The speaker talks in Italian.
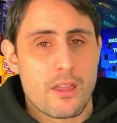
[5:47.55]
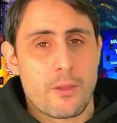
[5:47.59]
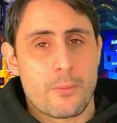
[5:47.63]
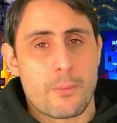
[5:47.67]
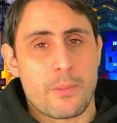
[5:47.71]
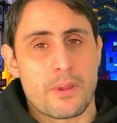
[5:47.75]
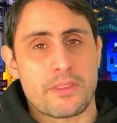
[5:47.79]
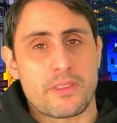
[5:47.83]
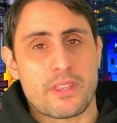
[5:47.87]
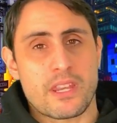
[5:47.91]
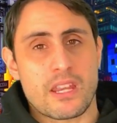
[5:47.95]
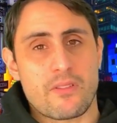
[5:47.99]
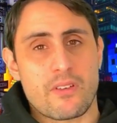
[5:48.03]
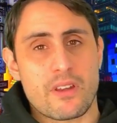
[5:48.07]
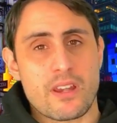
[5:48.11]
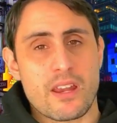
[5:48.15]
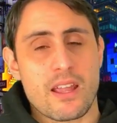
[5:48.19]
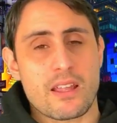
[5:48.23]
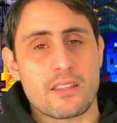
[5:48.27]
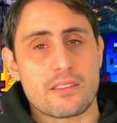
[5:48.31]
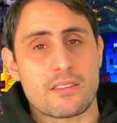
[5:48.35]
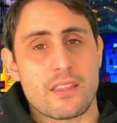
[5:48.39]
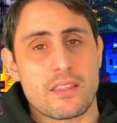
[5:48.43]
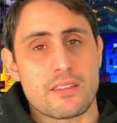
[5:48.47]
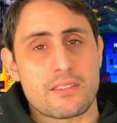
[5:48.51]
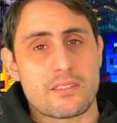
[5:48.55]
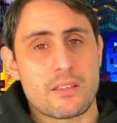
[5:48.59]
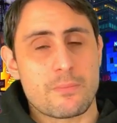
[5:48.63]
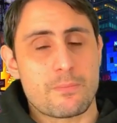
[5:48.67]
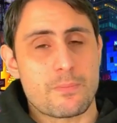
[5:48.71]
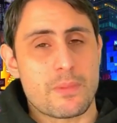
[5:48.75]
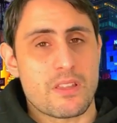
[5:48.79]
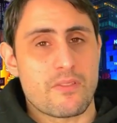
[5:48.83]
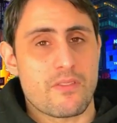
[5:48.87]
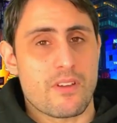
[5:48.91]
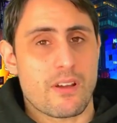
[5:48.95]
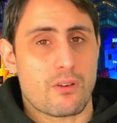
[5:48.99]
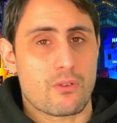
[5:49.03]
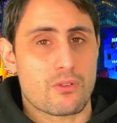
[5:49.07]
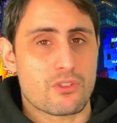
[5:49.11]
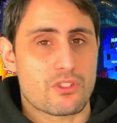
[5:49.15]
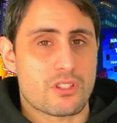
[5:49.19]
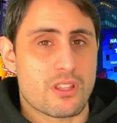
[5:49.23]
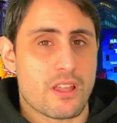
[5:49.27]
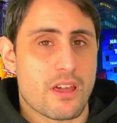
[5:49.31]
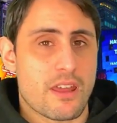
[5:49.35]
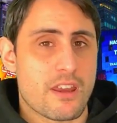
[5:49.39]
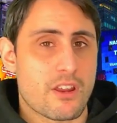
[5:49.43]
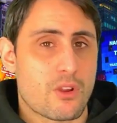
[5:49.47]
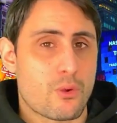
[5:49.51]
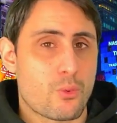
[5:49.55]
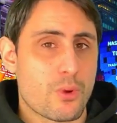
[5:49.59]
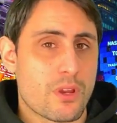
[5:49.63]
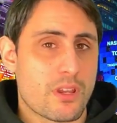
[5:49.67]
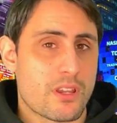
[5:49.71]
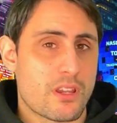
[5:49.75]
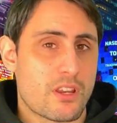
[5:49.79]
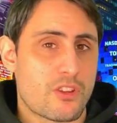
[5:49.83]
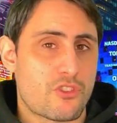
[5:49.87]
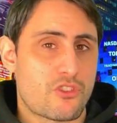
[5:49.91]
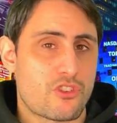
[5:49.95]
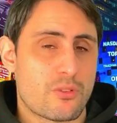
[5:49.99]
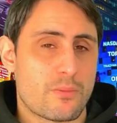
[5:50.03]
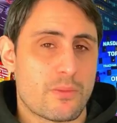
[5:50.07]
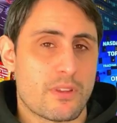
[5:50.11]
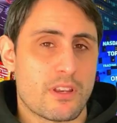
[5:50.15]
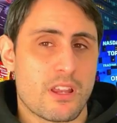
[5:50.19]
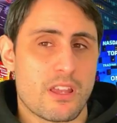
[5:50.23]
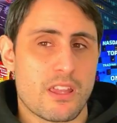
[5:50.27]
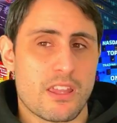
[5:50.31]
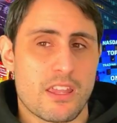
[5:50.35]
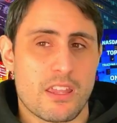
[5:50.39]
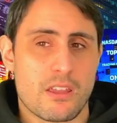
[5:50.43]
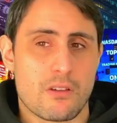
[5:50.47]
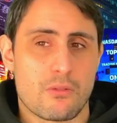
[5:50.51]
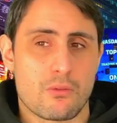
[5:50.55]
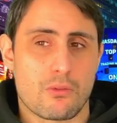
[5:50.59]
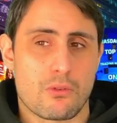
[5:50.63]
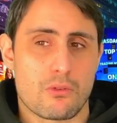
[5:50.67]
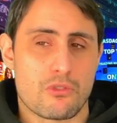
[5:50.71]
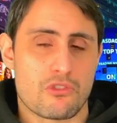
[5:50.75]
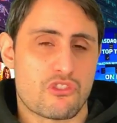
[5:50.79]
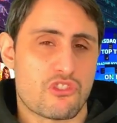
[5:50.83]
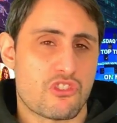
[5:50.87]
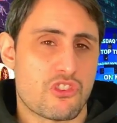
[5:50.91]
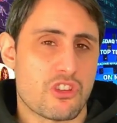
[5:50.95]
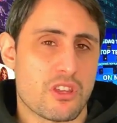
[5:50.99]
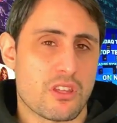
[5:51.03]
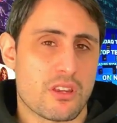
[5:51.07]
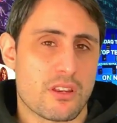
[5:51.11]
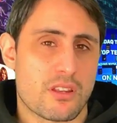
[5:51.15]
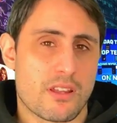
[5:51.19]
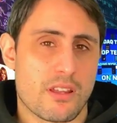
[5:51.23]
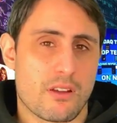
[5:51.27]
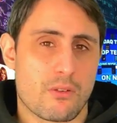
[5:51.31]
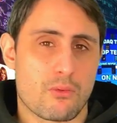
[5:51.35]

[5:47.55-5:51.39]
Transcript: mentre la variante SP va a costare 15.000 euro circa,